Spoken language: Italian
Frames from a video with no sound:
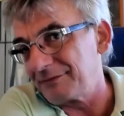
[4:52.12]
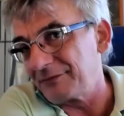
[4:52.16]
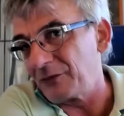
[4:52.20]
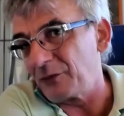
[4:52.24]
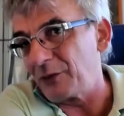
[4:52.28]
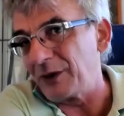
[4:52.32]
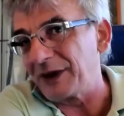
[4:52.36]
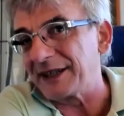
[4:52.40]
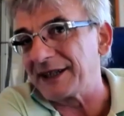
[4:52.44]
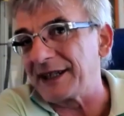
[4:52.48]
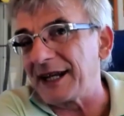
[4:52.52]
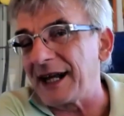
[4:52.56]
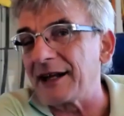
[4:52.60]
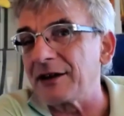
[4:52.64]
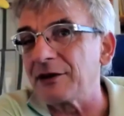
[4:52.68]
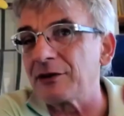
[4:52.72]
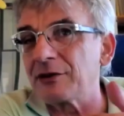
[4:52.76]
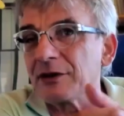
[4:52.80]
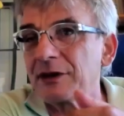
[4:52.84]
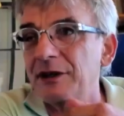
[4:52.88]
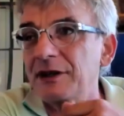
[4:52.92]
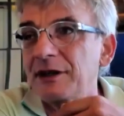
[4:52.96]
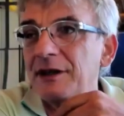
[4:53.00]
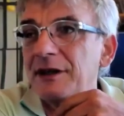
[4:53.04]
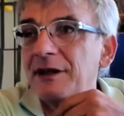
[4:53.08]
quel tanto
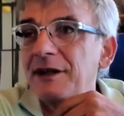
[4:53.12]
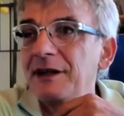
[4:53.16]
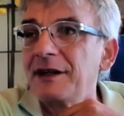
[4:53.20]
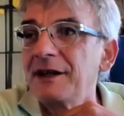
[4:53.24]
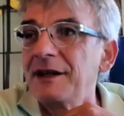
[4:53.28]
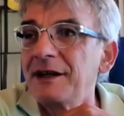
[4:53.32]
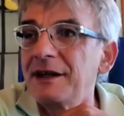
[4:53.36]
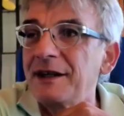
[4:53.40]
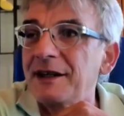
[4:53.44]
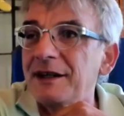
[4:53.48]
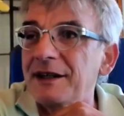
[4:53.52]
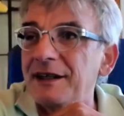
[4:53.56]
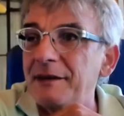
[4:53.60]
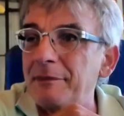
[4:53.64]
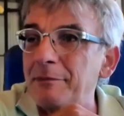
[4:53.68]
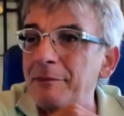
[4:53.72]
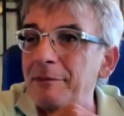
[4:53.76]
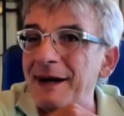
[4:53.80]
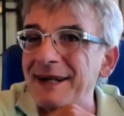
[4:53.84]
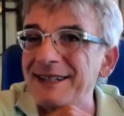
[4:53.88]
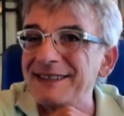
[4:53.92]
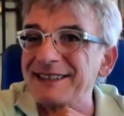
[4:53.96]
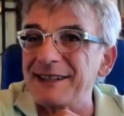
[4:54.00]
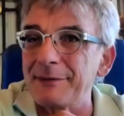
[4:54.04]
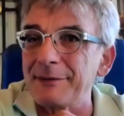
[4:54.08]
che che
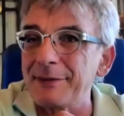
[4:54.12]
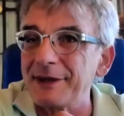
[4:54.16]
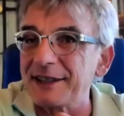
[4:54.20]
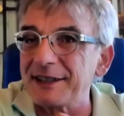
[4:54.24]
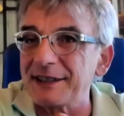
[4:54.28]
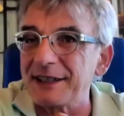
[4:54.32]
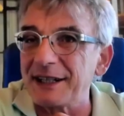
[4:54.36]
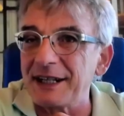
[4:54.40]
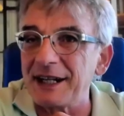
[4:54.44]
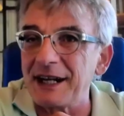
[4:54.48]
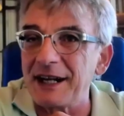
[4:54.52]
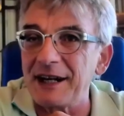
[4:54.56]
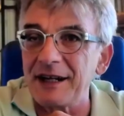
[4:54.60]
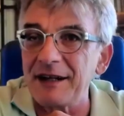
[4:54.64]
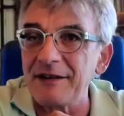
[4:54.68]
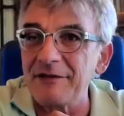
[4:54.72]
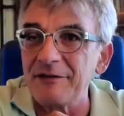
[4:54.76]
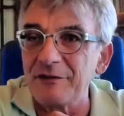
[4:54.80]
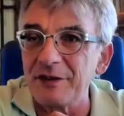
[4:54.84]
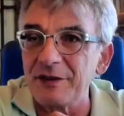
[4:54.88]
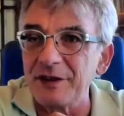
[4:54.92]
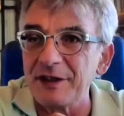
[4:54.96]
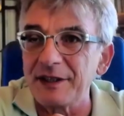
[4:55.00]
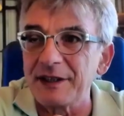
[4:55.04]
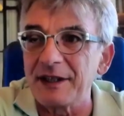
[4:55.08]
basta per tenerli in
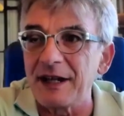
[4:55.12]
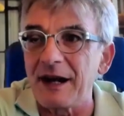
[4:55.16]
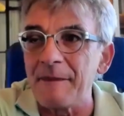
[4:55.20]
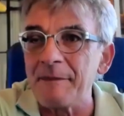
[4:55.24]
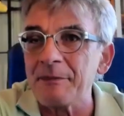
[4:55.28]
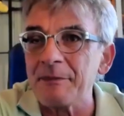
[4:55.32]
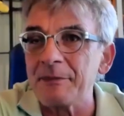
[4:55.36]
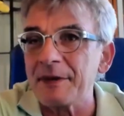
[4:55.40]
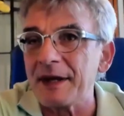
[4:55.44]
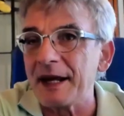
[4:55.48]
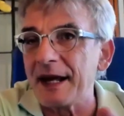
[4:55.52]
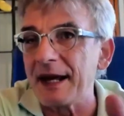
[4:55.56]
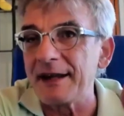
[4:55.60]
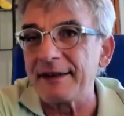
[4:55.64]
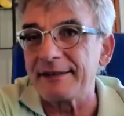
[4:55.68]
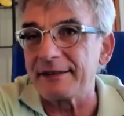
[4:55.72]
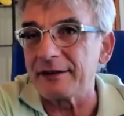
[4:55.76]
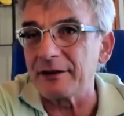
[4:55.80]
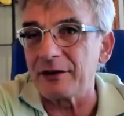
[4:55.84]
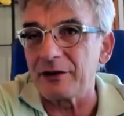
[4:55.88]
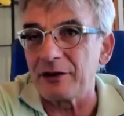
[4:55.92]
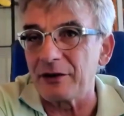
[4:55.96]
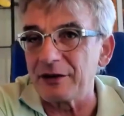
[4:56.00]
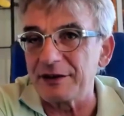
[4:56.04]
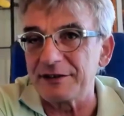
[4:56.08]
vita e
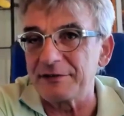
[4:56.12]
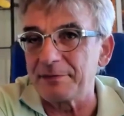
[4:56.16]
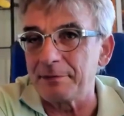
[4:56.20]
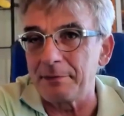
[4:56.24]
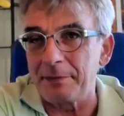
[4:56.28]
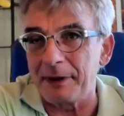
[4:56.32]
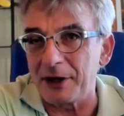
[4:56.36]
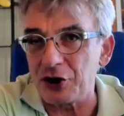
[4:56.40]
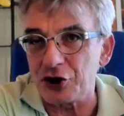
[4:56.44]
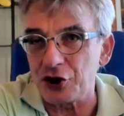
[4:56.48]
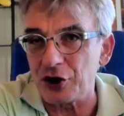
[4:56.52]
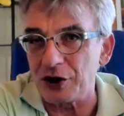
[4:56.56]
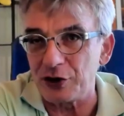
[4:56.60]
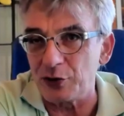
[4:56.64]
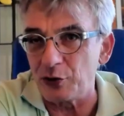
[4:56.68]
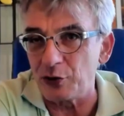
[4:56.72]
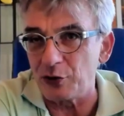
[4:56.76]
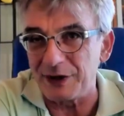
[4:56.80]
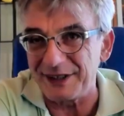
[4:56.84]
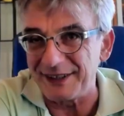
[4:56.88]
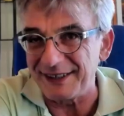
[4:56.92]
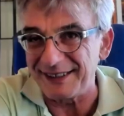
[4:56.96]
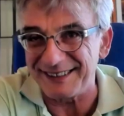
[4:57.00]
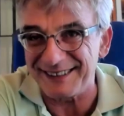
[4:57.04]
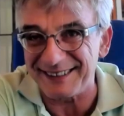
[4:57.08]
sono gli
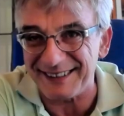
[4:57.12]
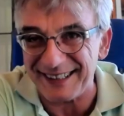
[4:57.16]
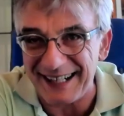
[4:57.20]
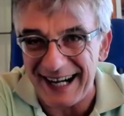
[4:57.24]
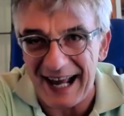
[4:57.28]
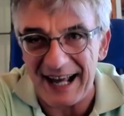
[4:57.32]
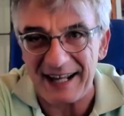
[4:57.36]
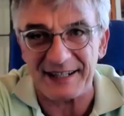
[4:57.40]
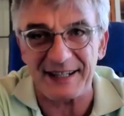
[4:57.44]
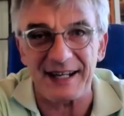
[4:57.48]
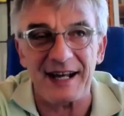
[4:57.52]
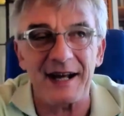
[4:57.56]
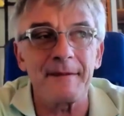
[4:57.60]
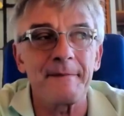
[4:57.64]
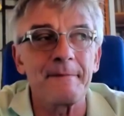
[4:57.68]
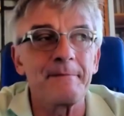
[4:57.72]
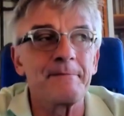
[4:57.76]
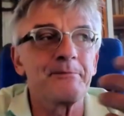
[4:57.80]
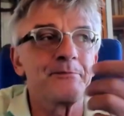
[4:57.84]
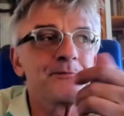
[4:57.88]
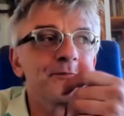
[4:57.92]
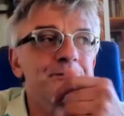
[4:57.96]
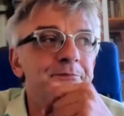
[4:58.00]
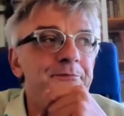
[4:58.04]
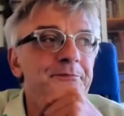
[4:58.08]
spacciatori di strada.
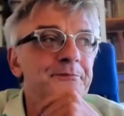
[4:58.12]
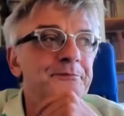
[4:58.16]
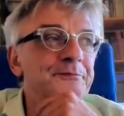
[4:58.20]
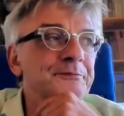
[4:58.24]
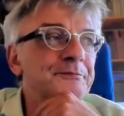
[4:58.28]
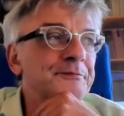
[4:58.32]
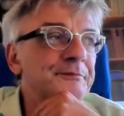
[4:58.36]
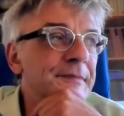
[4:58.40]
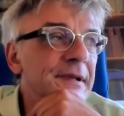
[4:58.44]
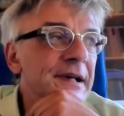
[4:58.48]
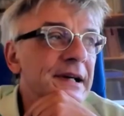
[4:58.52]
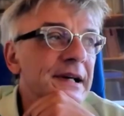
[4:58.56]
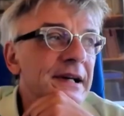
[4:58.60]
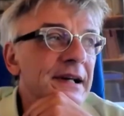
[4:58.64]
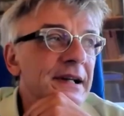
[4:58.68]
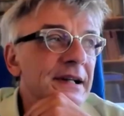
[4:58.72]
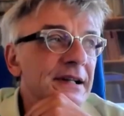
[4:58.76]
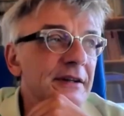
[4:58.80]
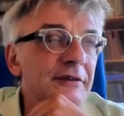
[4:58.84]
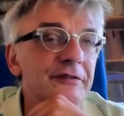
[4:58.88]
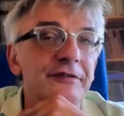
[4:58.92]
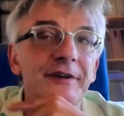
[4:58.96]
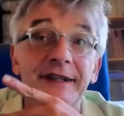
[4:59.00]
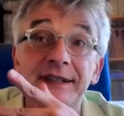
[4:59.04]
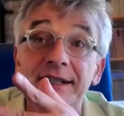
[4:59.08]
Mm?
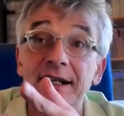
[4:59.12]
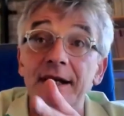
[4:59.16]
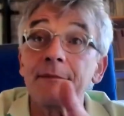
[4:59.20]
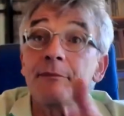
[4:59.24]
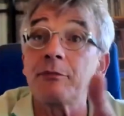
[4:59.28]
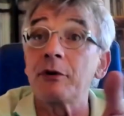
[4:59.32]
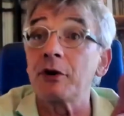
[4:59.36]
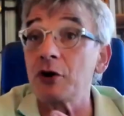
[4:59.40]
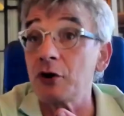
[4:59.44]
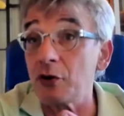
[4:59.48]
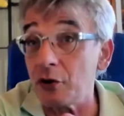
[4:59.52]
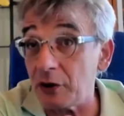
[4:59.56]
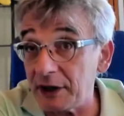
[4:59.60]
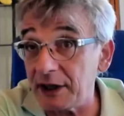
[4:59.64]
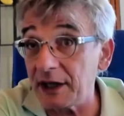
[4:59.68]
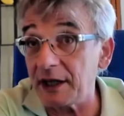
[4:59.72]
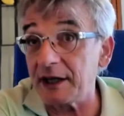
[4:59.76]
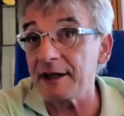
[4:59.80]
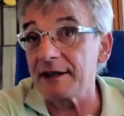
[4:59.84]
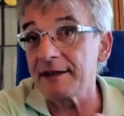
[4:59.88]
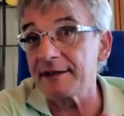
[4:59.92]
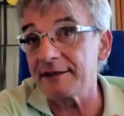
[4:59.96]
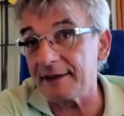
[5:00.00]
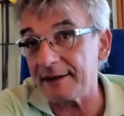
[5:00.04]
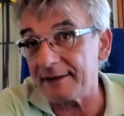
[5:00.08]
Nel frattempo le
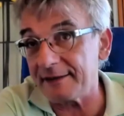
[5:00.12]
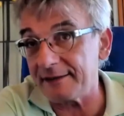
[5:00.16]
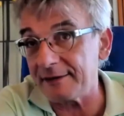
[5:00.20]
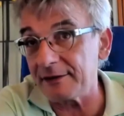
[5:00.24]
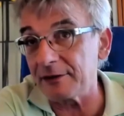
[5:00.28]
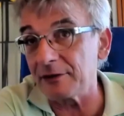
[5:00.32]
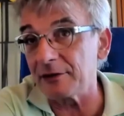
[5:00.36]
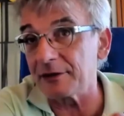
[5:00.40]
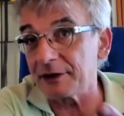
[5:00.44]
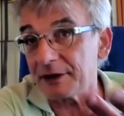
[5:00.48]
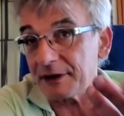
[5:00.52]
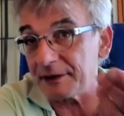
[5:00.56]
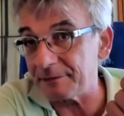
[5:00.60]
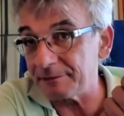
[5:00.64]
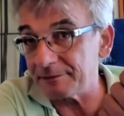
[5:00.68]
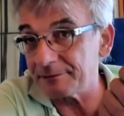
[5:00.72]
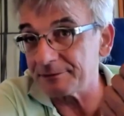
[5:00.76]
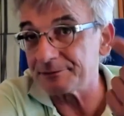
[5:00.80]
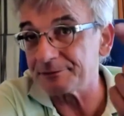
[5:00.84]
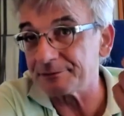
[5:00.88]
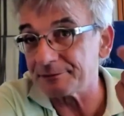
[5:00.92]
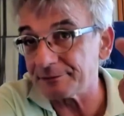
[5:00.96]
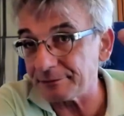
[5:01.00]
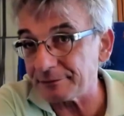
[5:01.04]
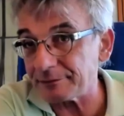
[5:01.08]
organizzazioni
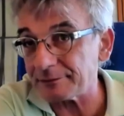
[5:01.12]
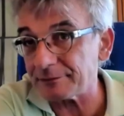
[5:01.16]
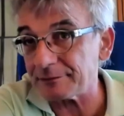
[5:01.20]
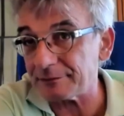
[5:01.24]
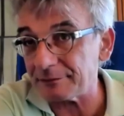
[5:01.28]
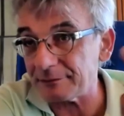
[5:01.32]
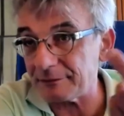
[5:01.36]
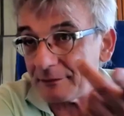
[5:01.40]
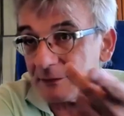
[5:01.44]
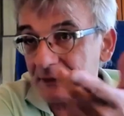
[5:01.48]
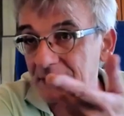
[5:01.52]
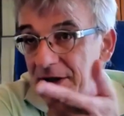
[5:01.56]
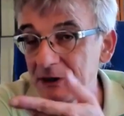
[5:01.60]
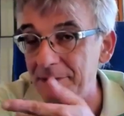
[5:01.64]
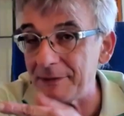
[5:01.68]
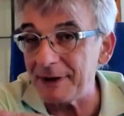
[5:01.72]
di